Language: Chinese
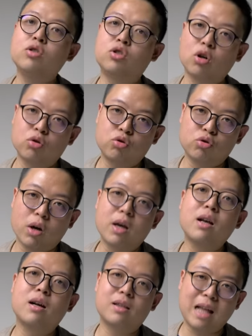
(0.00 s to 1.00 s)
中水、
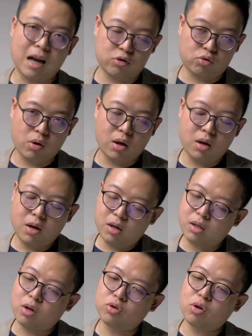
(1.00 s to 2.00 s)
大水，
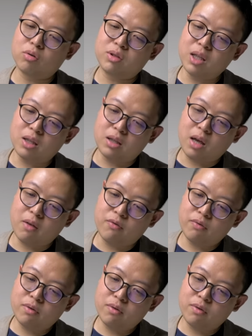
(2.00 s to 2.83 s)
然后从定点，